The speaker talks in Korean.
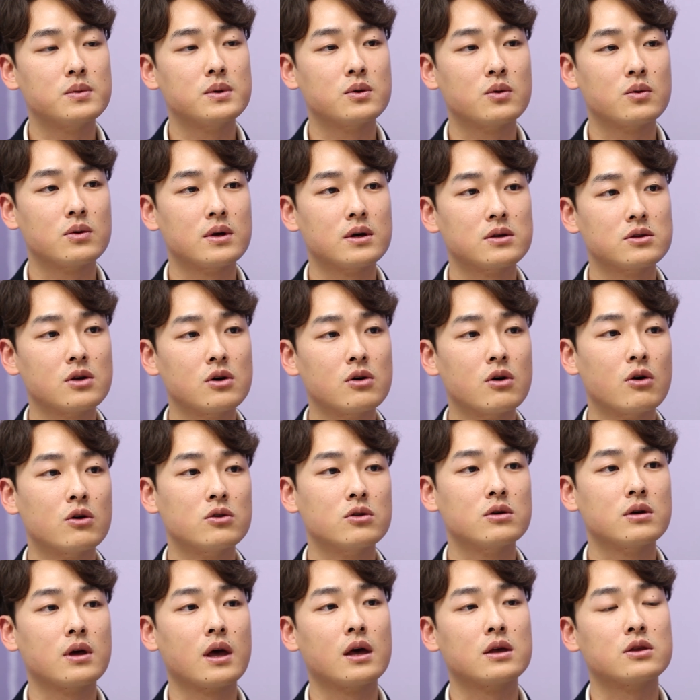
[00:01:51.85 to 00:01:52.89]
비교를 해서
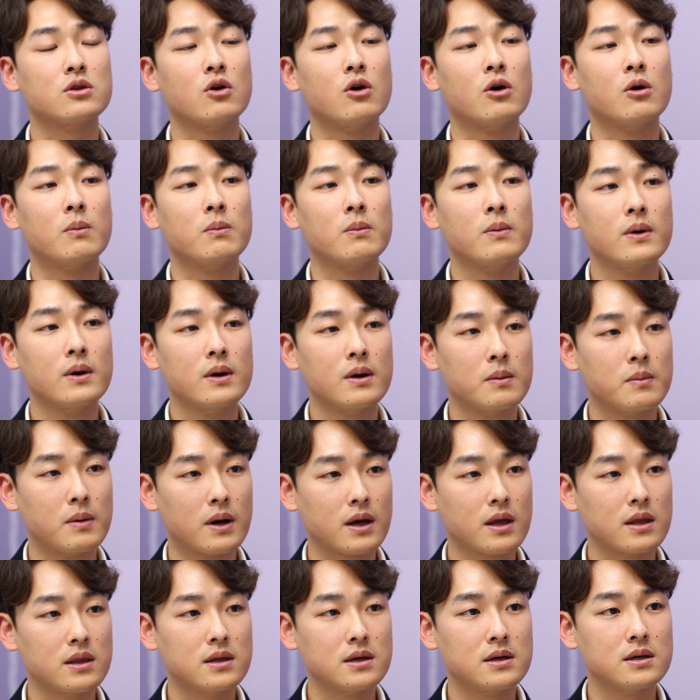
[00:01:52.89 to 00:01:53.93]
어느 게 더
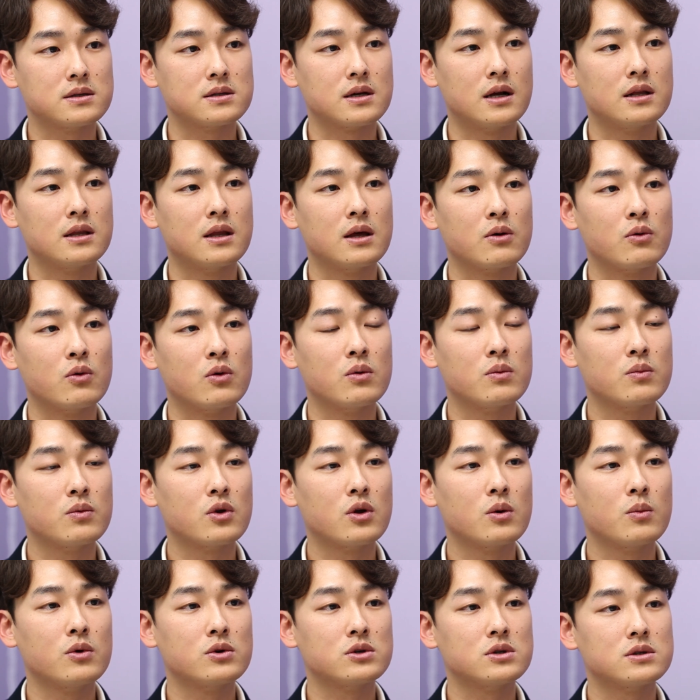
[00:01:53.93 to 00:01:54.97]
마케팅이 잘 되고
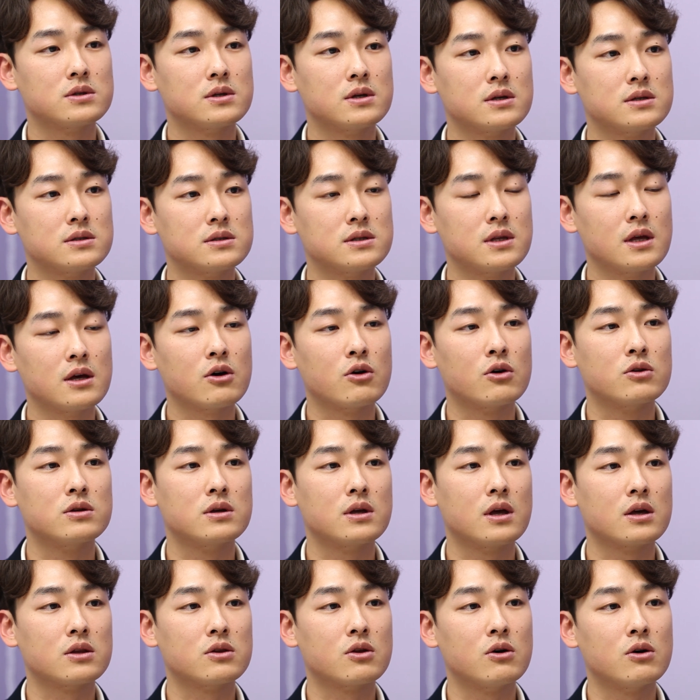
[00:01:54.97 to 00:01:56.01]
프로모션을 했을 때 어느
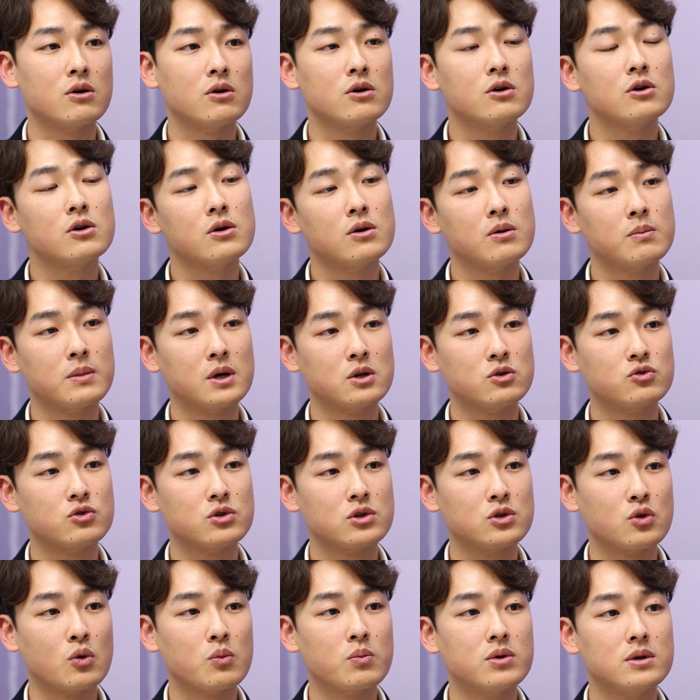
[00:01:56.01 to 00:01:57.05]
게 더 매출이
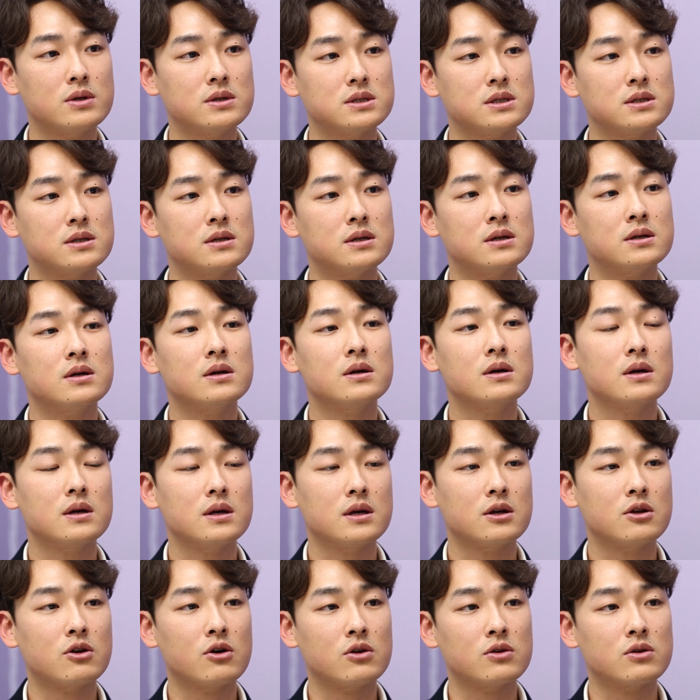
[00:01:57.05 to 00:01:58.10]
높을지를
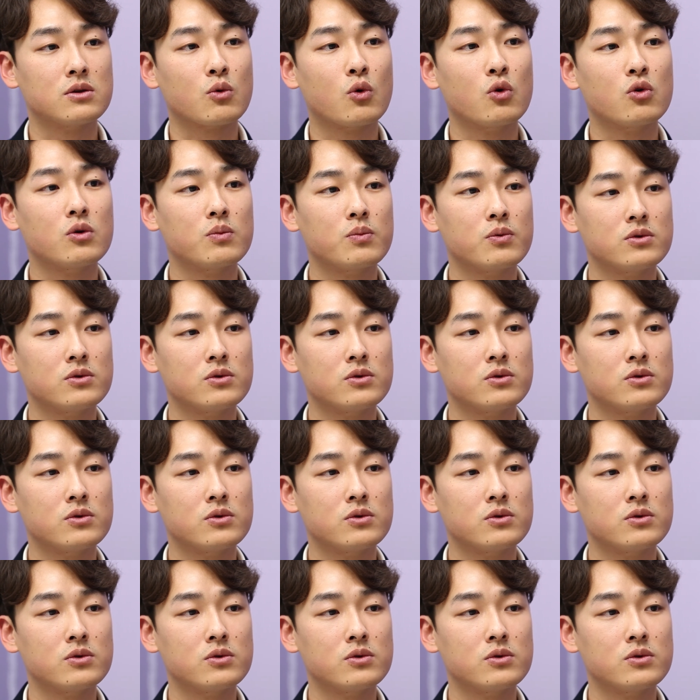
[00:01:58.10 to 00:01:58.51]
이런 고급